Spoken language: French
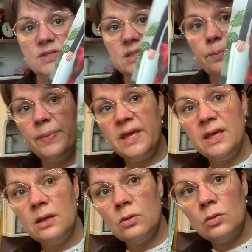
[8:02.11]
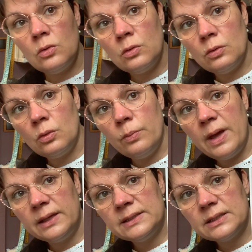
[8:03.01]
zippée euh,
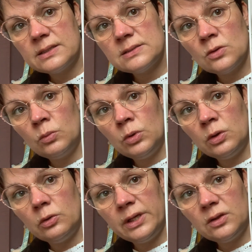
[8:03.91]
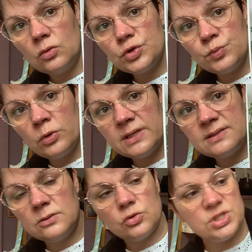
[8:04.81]
bah, qui ressemble étrangement à
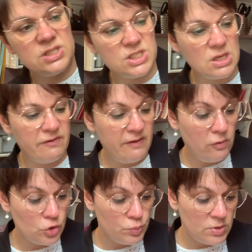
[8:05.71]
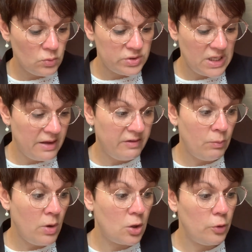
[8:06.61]
celle que j'ai déjà faite. Franchement, on dirait
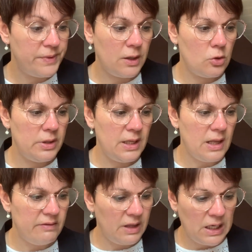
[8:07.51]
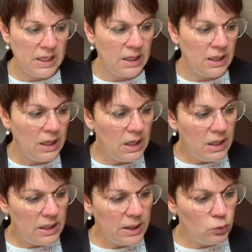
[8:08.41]
vraiment un copier-coller avec les,
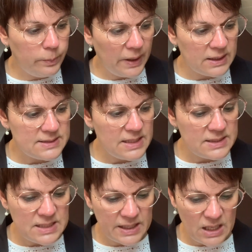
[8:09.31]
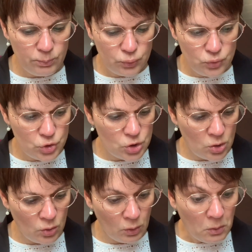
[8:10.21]
coupes princesse, la capuche.
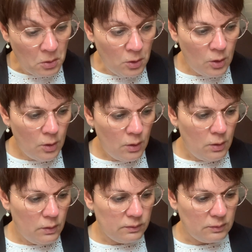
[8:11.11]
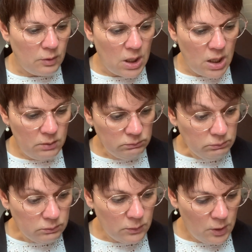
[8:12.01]
Euh, enfin voilà.
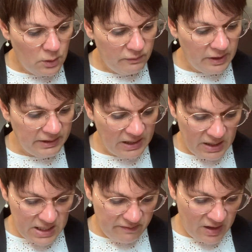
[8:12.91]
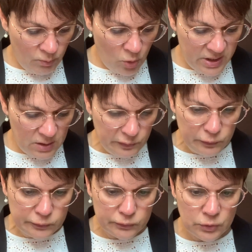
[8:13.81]
Ah, il n'y a, vraiment rien de
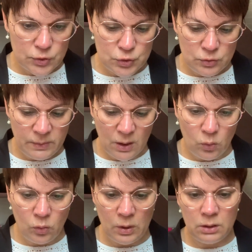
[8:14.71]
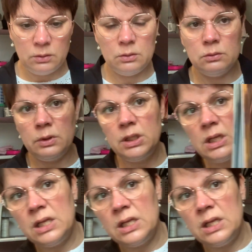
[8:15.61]
foufou dans ce numéro. Hein. Vous voyez là,